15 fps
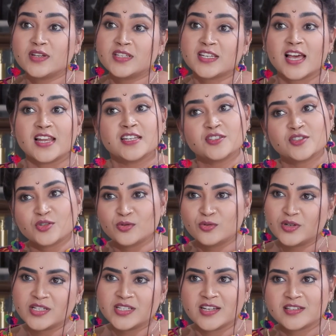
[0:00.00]
వన్ ఛాలెంజ్ టూ
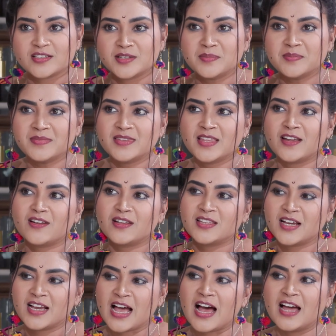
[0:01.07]
కూడా చేసినాం
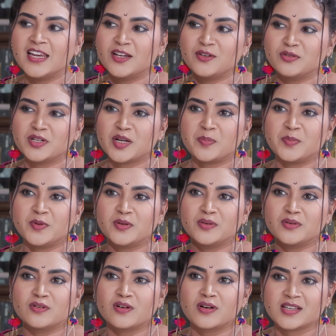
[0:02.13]
తర్వాత ఖాళీ ఉన్నప్పుడు
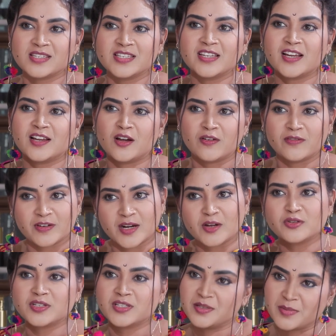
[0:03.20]
ఒక సీరియల్ ఆఫర్
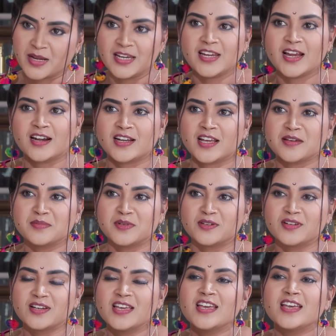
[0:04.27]
వచ్చింది మళ్ళీ ఆ టైంలో
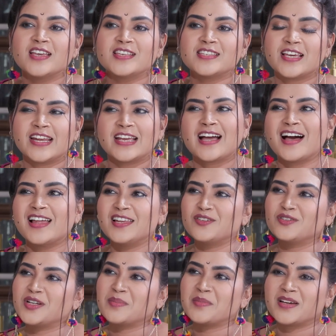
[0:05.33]
సరే ఖాళీ
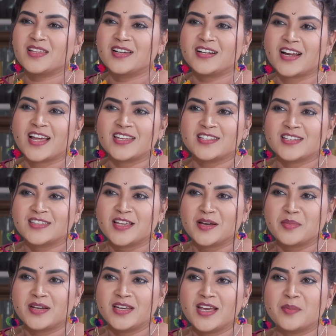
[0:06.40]
ఉన్నాం కదా ట్రై
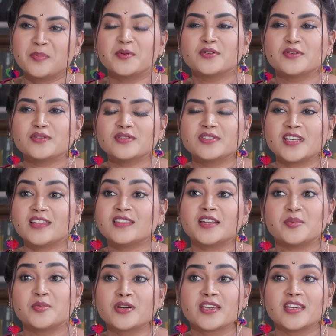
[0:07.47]
చేద్దామని అప్పుడు
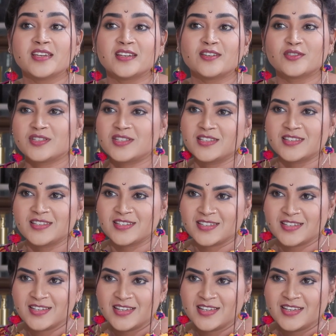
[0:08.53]
చంద్రముఖి వచ్చింది
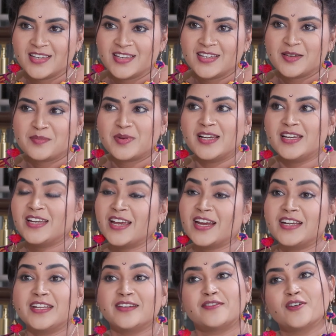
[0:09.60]
అవును మళ్ళీ
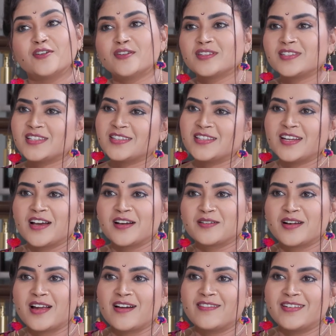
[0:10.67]
నెగిటివ్ రోల్ వచ్చింది నాకు
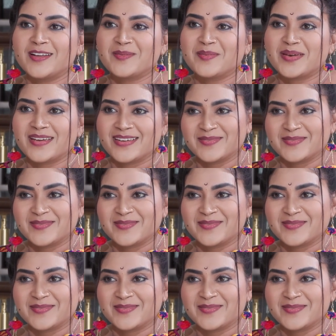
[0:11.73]
రావడమే